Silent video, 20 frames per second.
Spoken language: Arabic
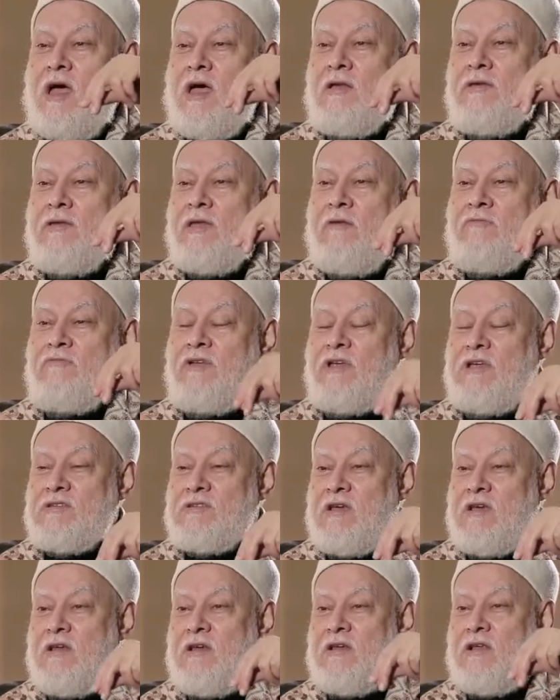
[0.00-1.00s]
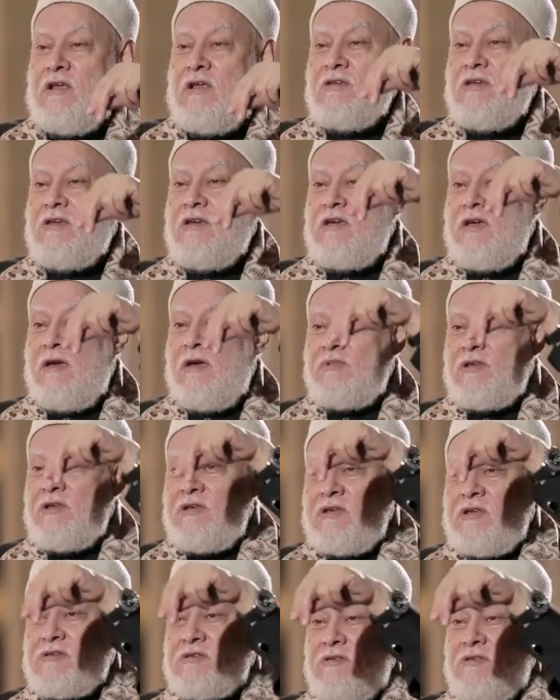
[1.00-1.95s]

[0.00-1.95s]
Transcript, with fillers: النفيسه التي هي من